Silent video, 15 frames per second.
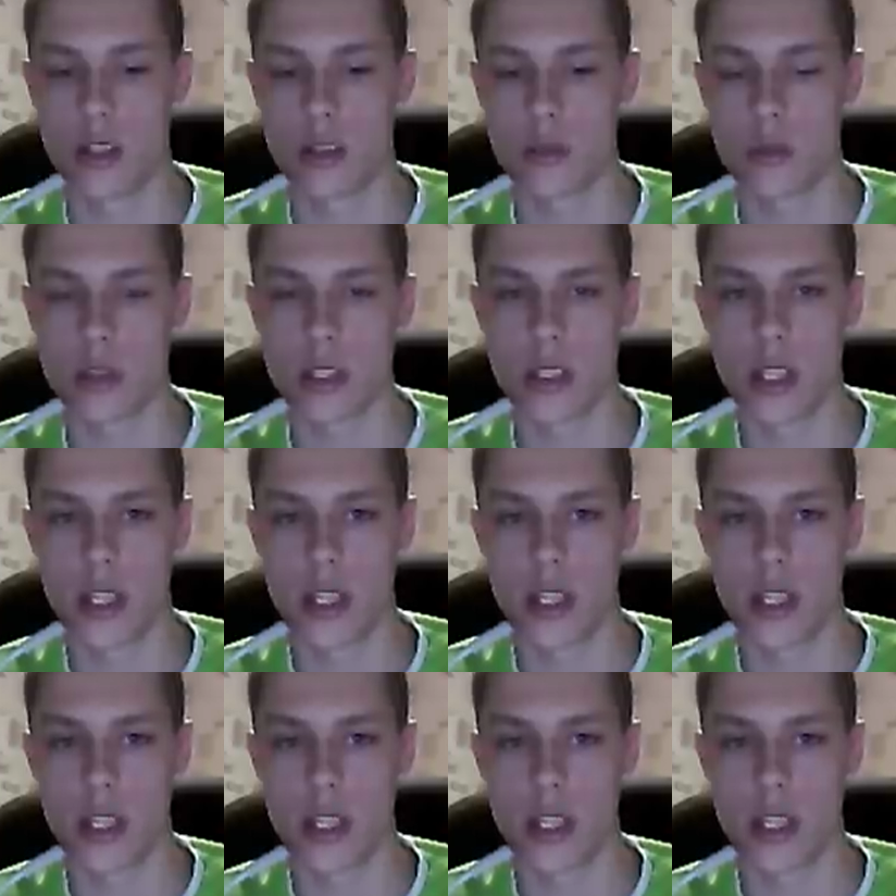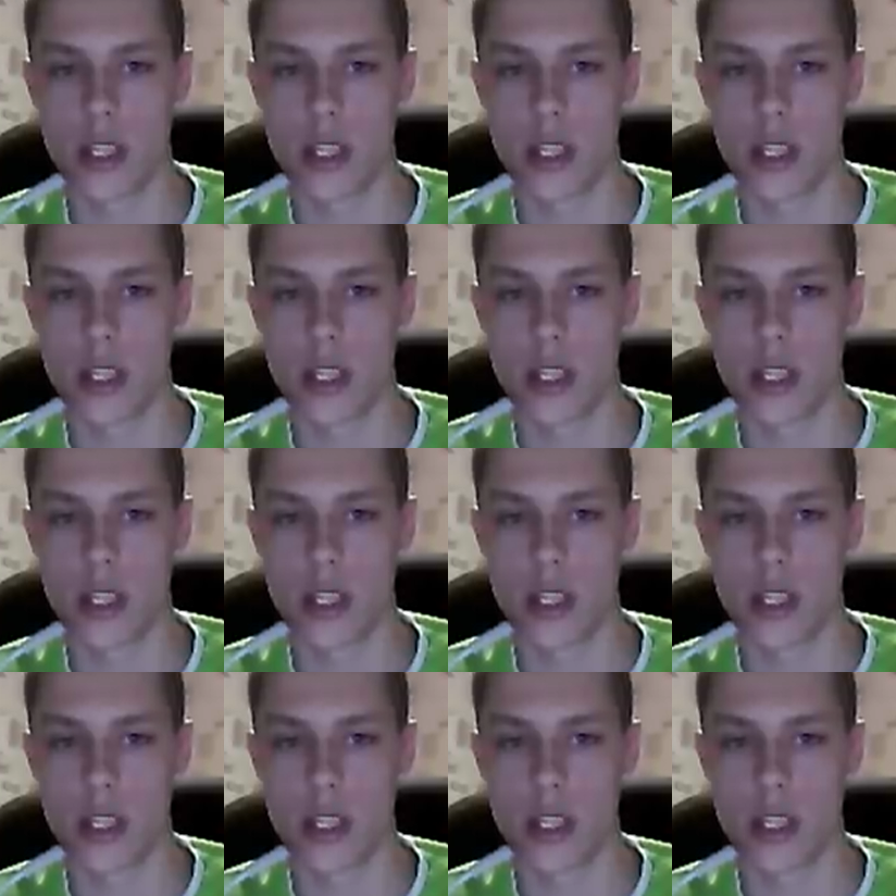но тогда я
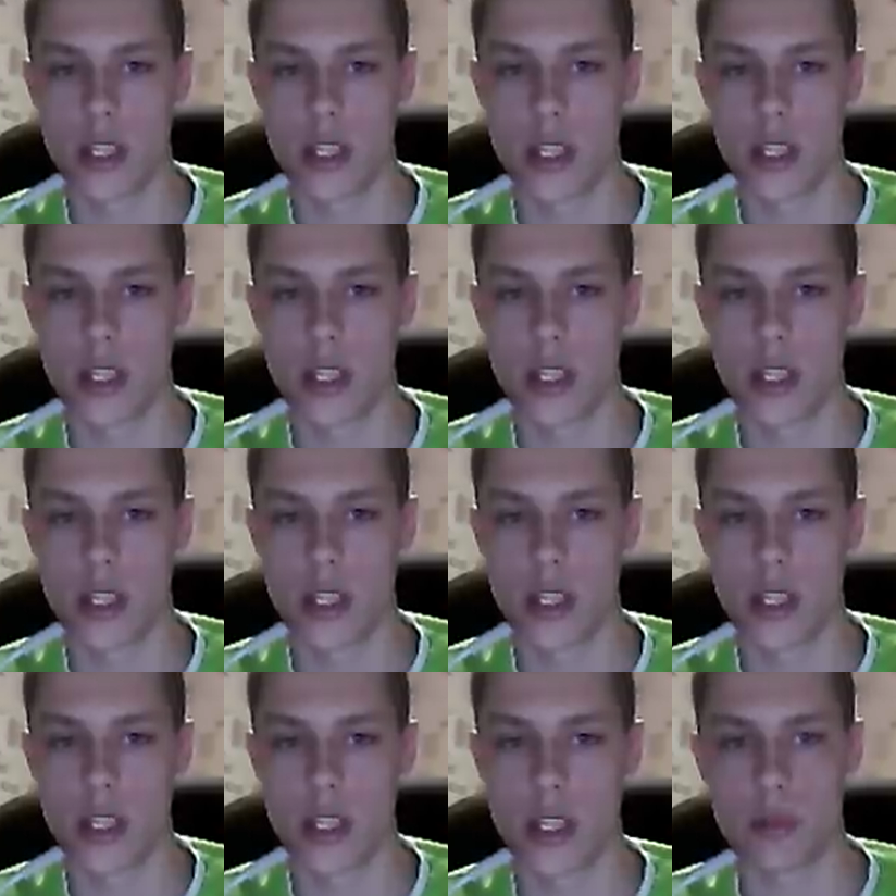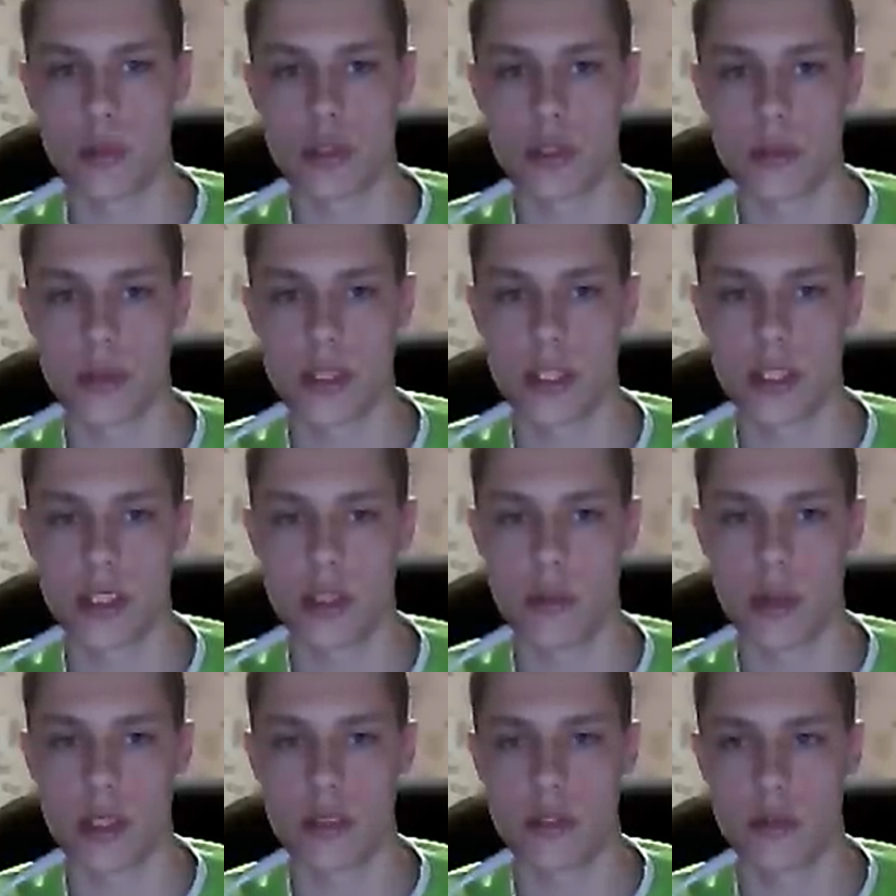выложу сразу все свои карты, допустим, если
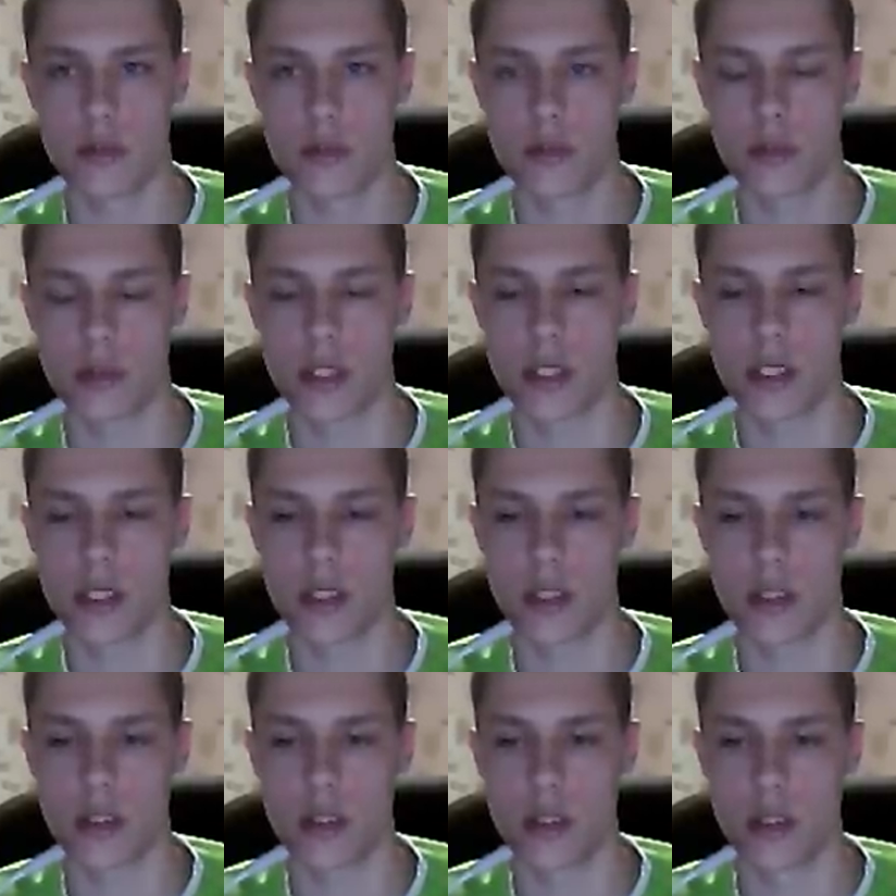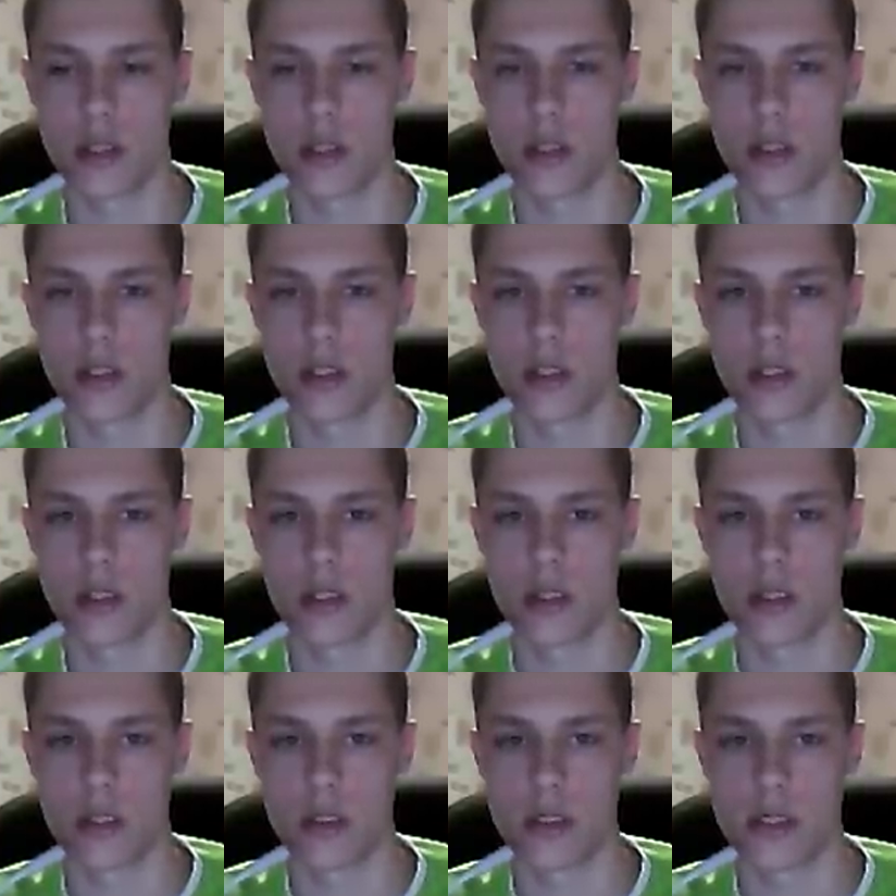снимать э, какие-то
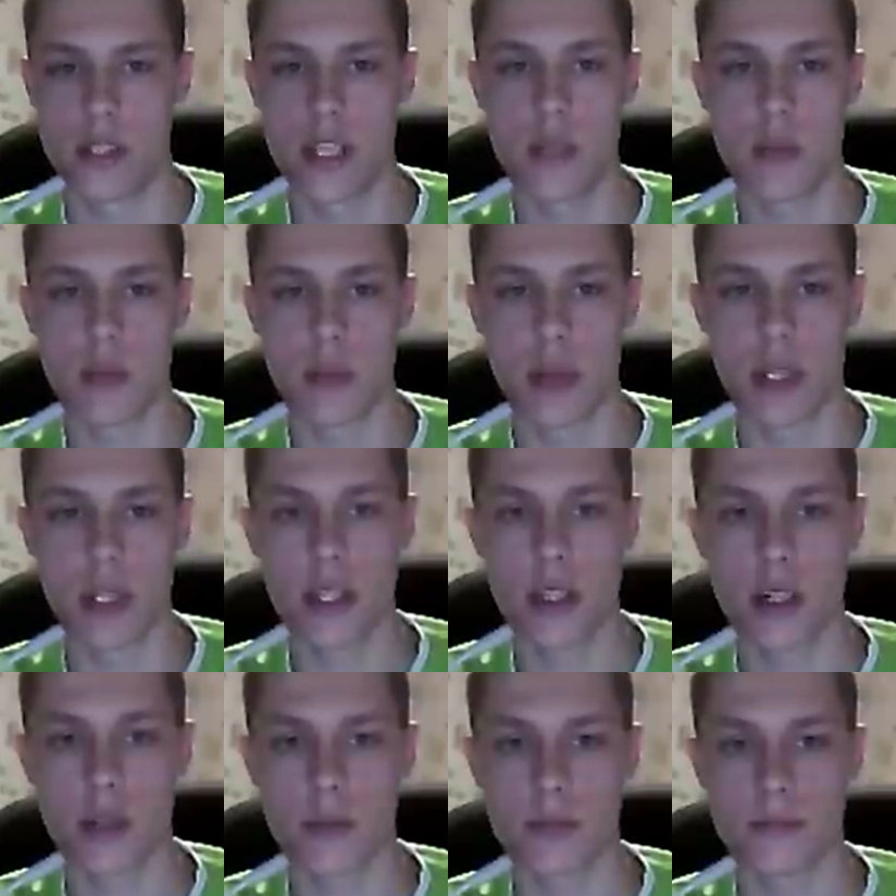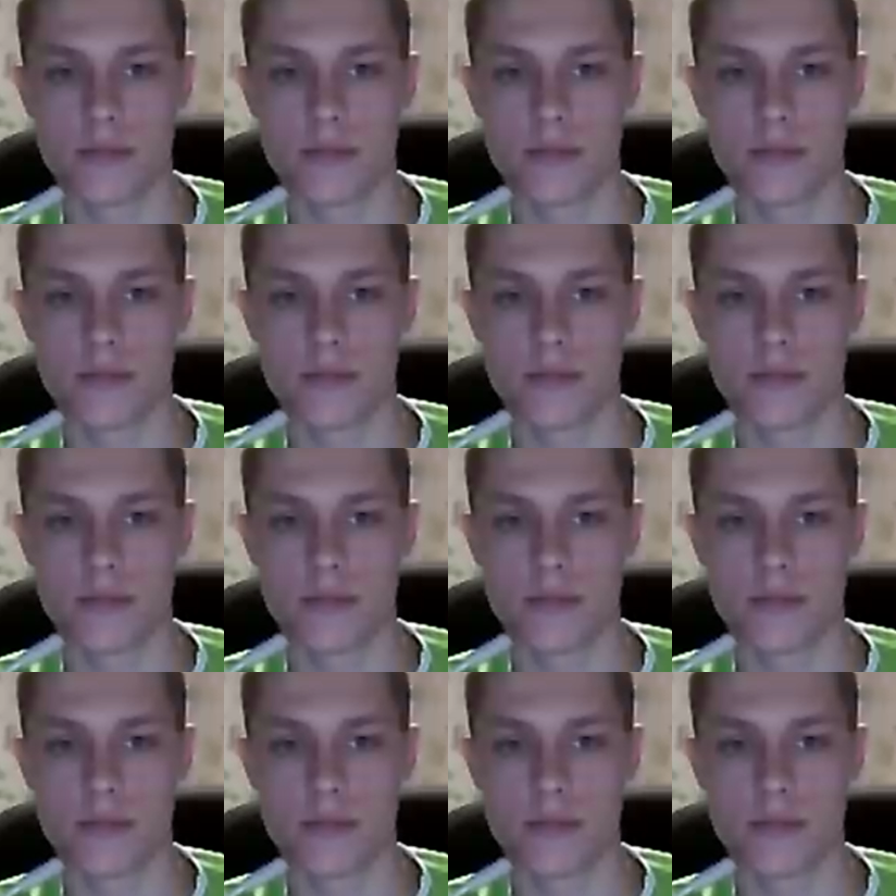стримы по играм,